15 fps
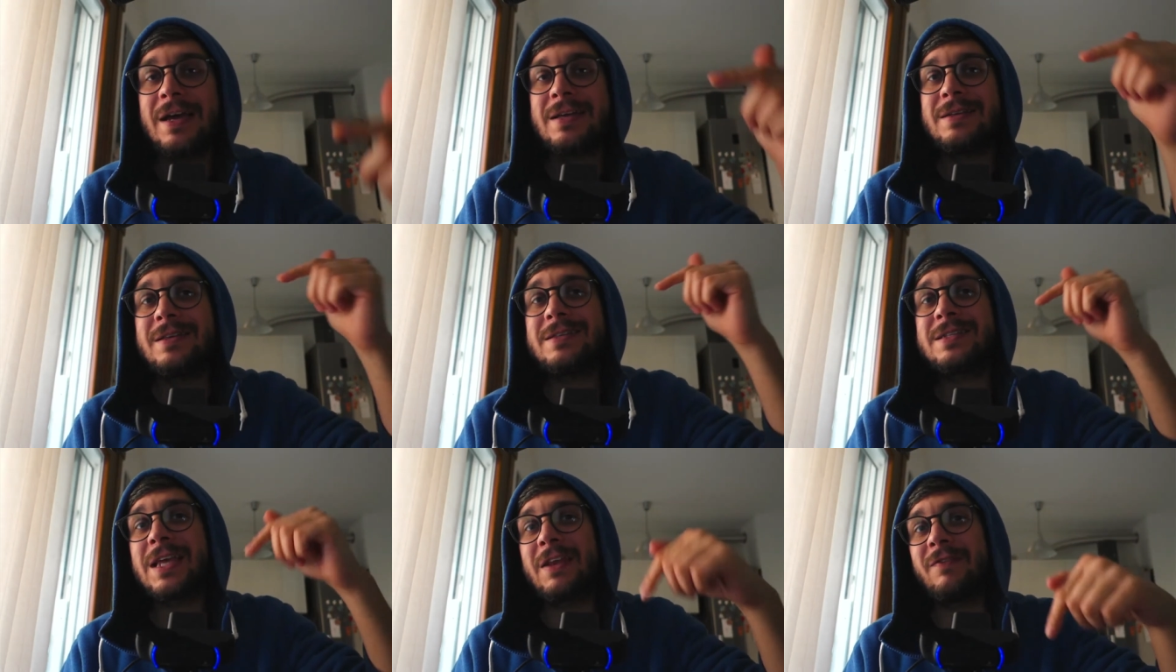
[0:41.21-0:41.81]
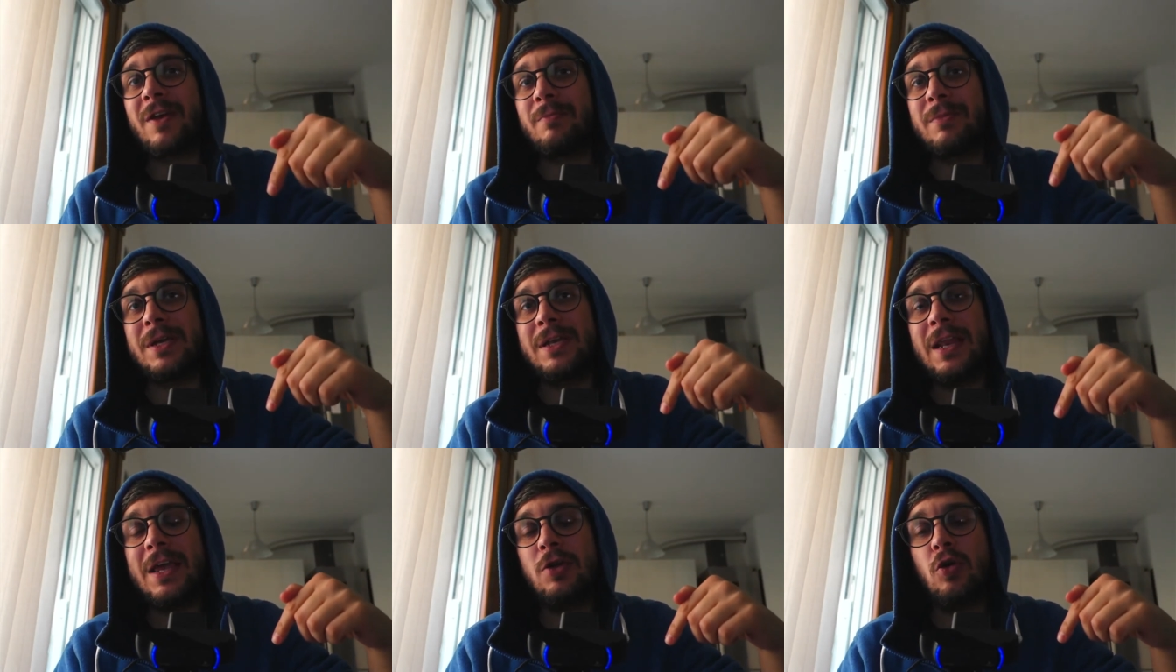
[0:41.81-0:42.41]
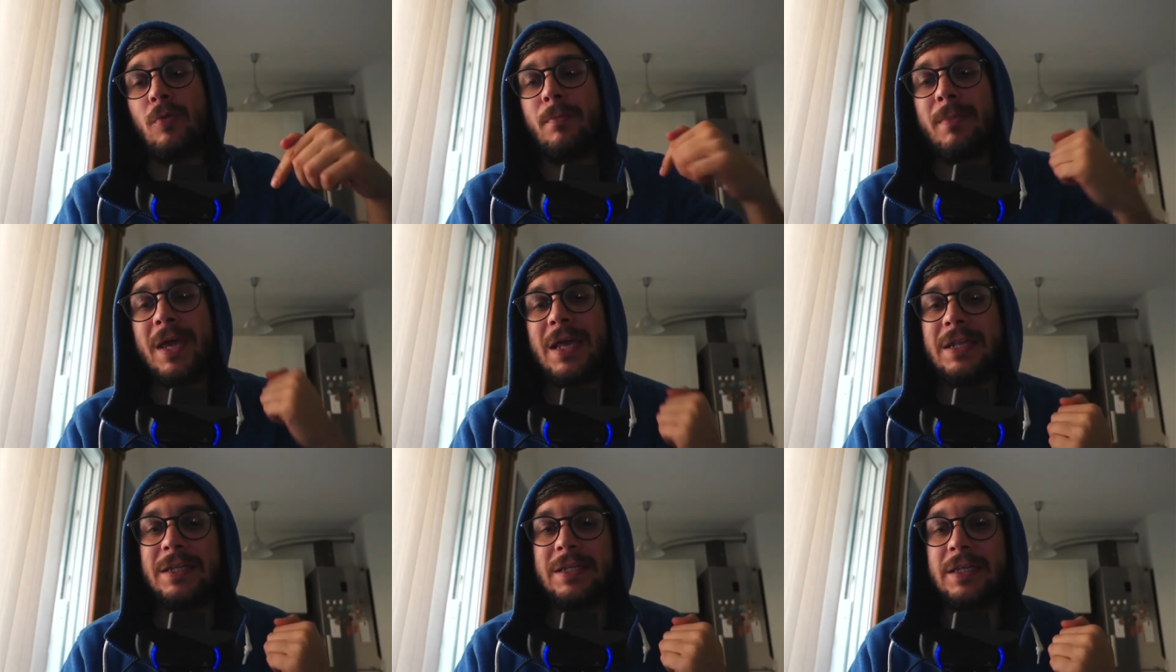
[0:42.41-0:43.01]
di scrivermi nei
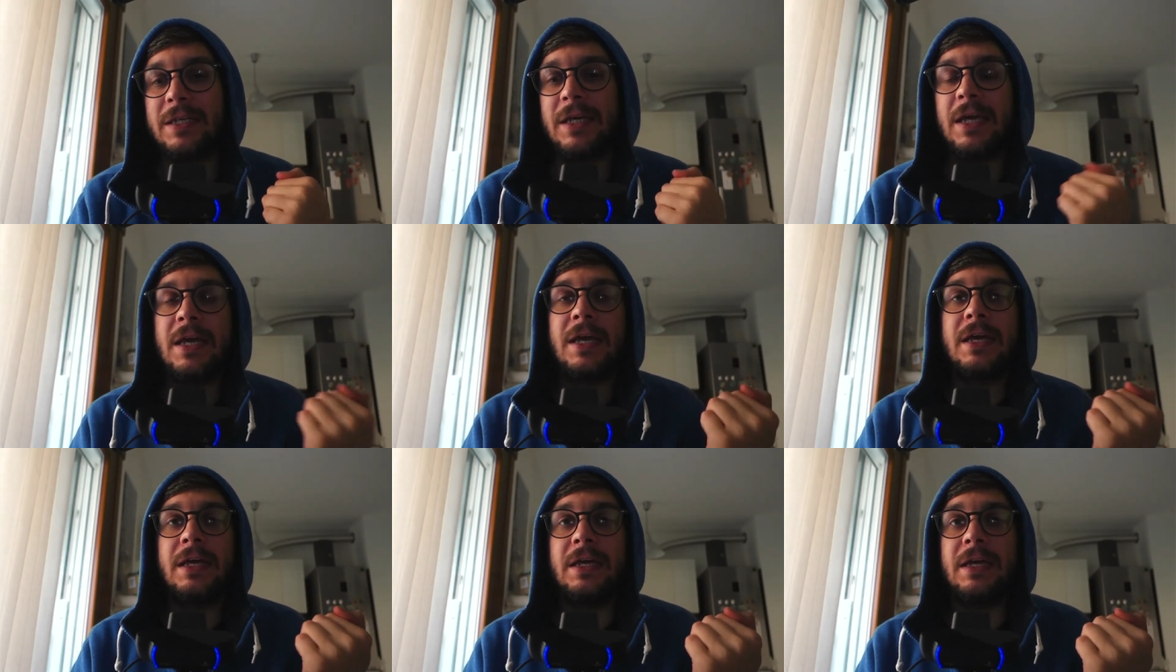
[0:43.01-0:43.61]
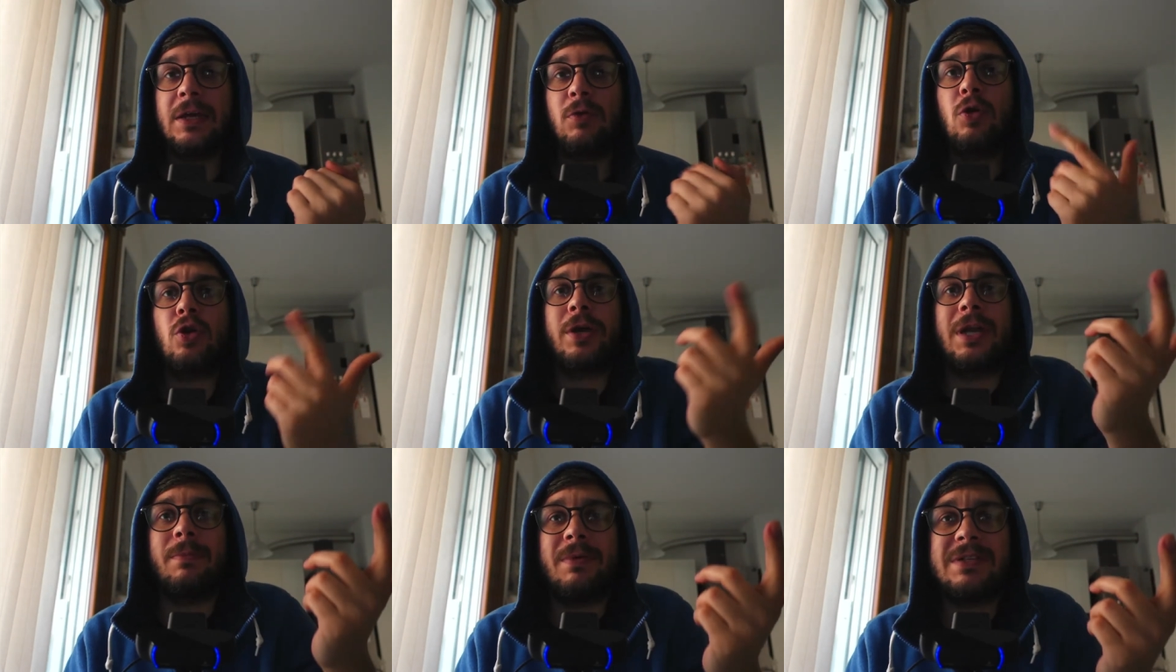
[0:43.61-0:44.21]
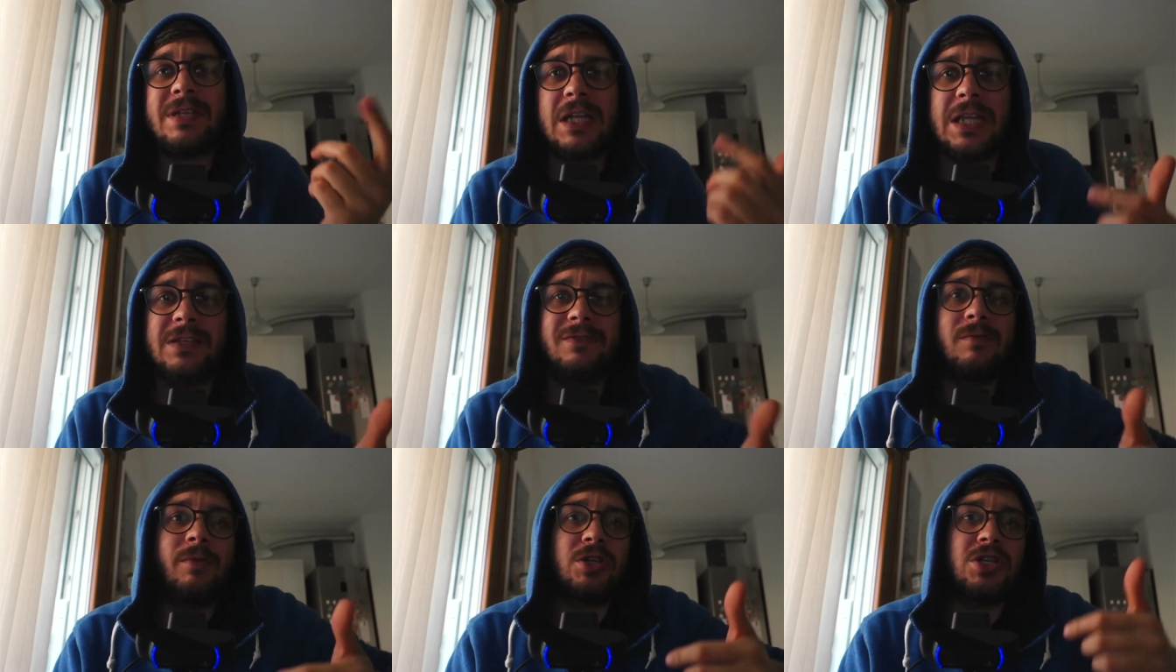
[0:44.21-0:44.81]
commenti eh, quello che ne pensate, se
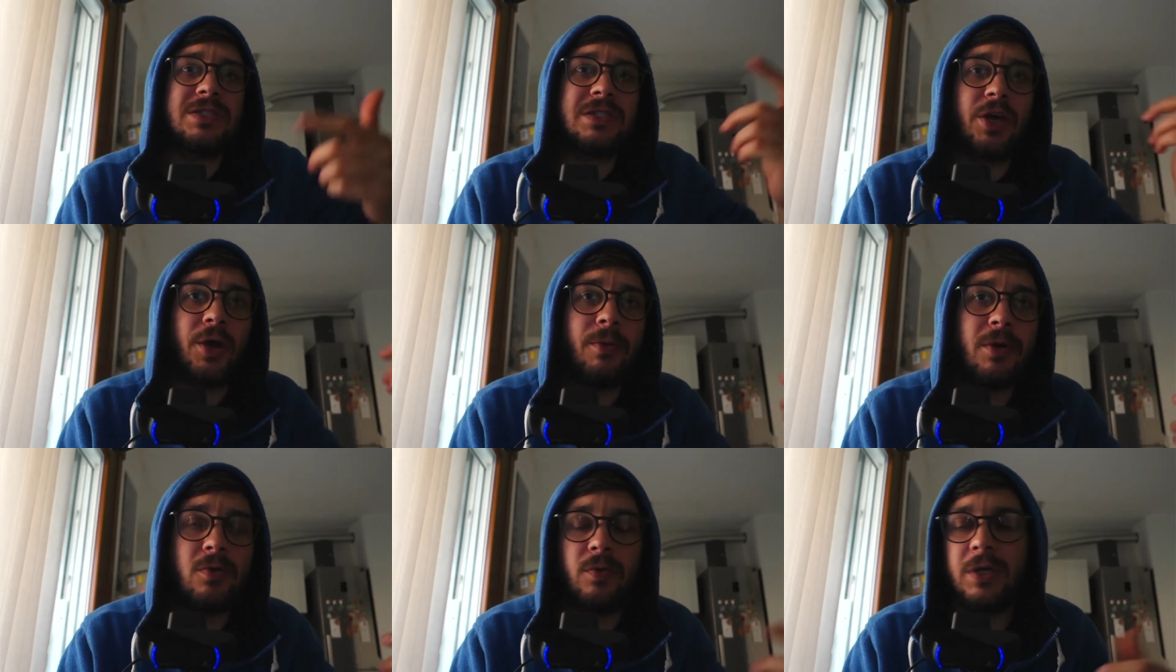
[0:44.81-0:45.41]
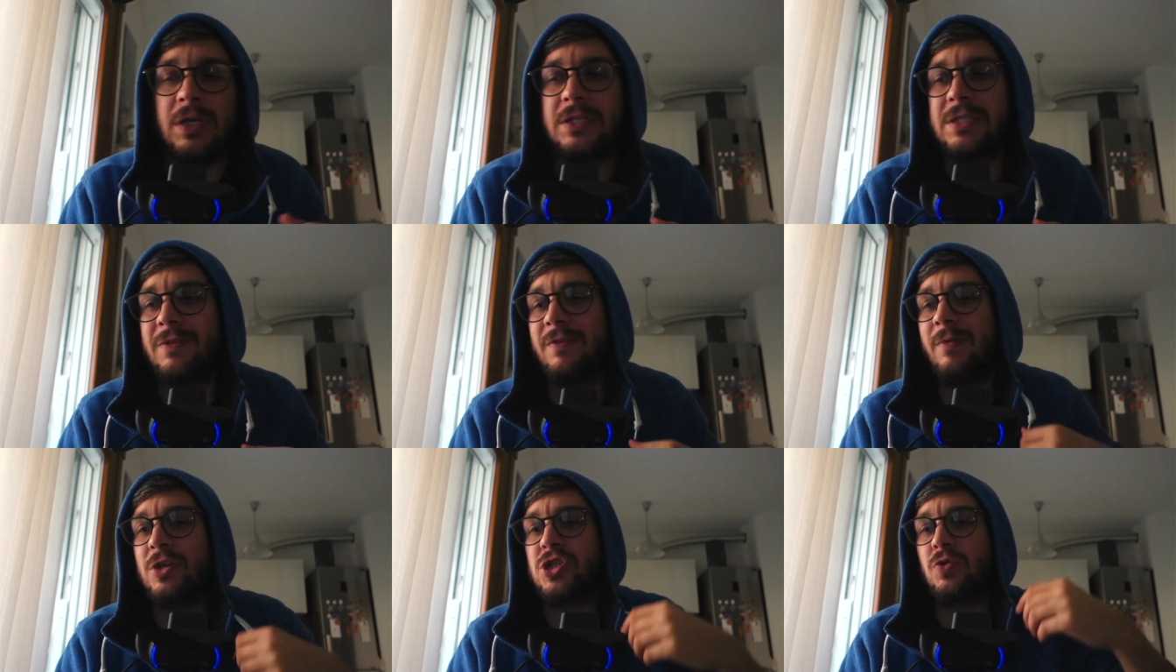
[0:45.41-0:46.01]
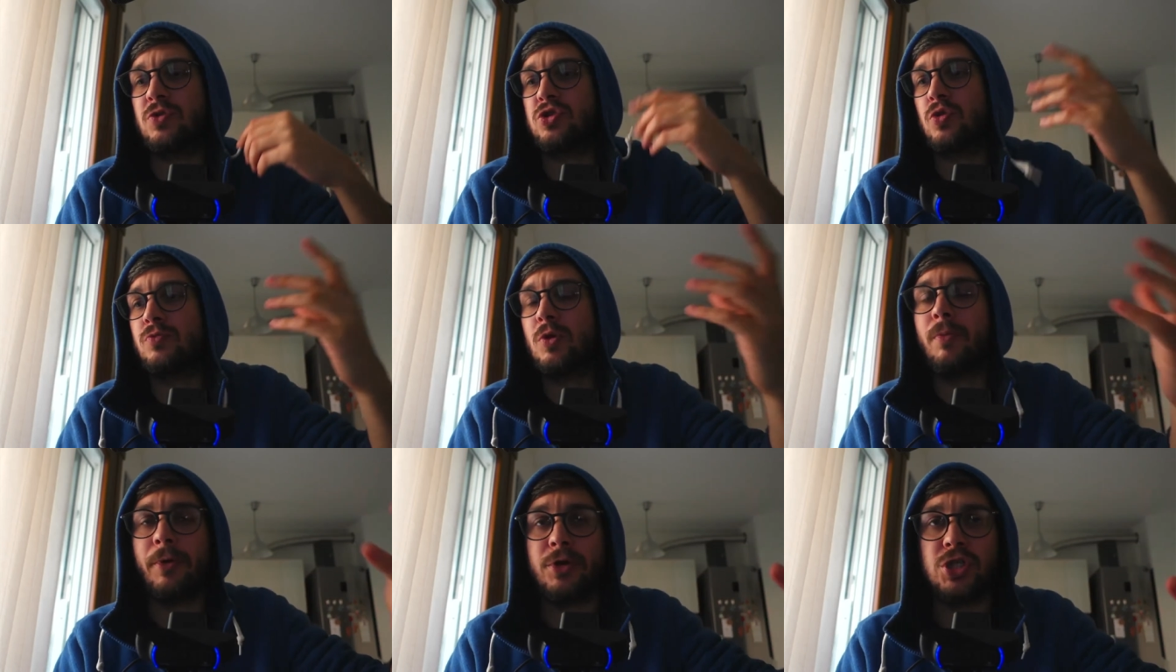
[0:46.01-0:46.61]
vi piace sta roba qui, se vi piace questo mio
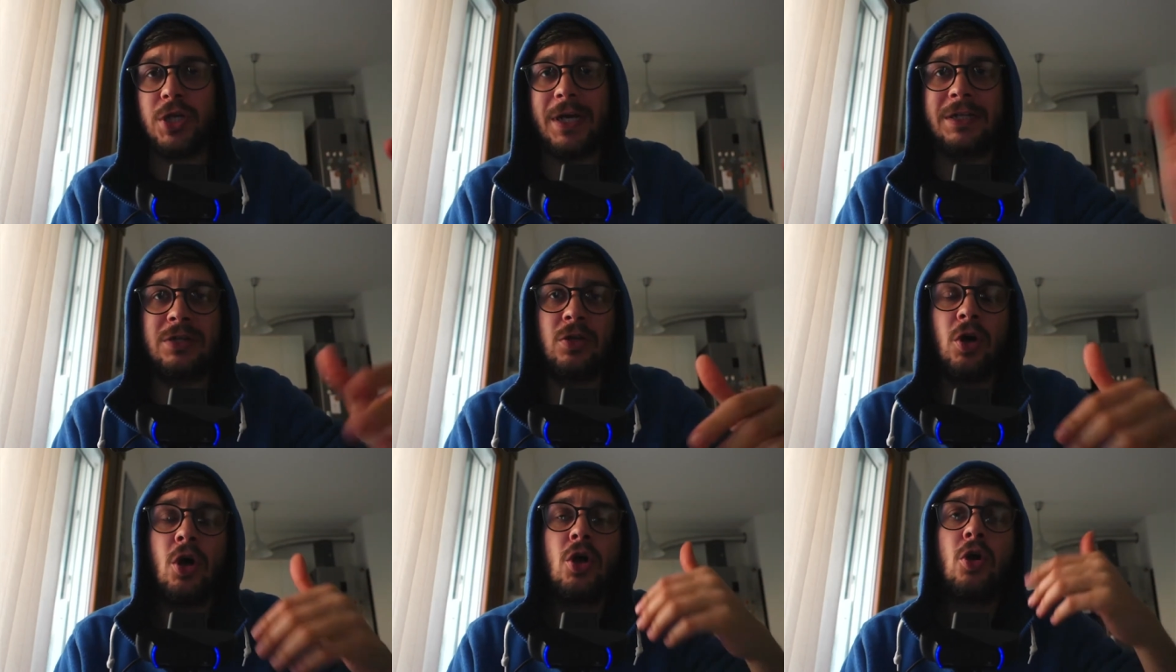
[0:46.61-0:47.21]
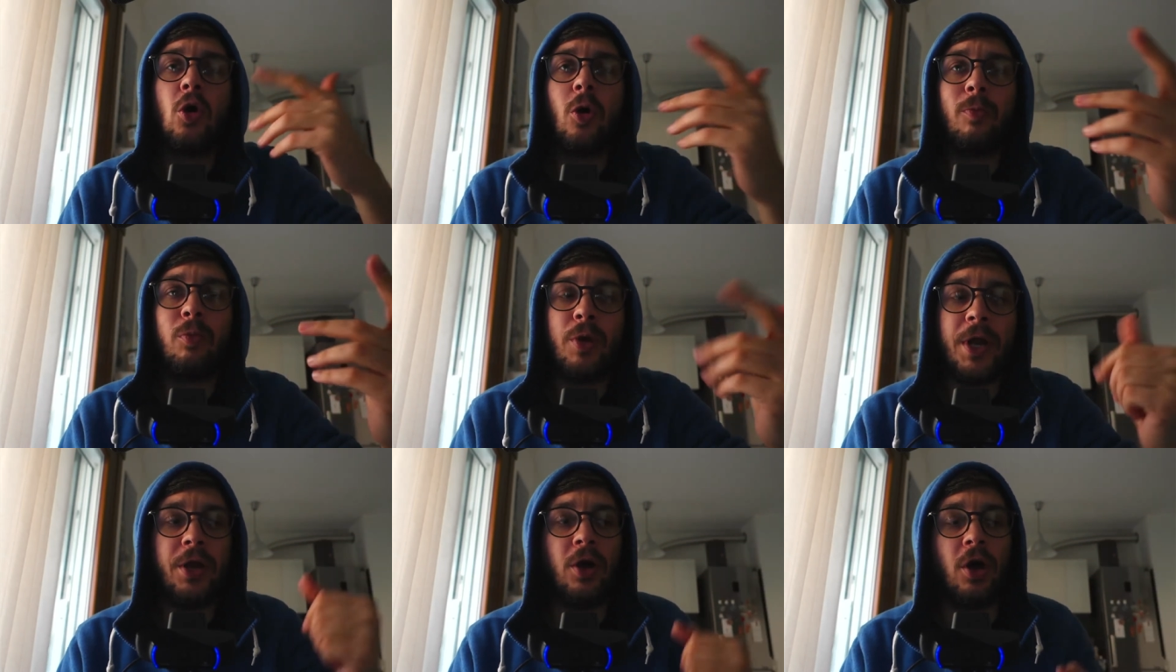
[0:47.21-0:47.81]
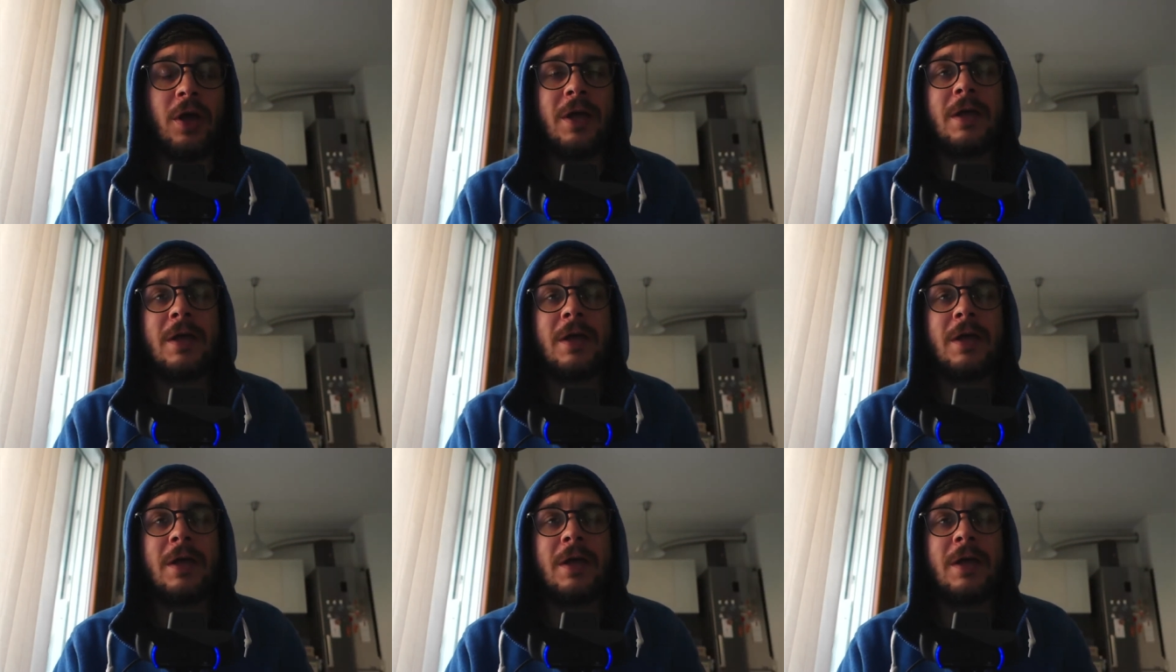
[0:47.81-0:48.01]
progetto oppure no.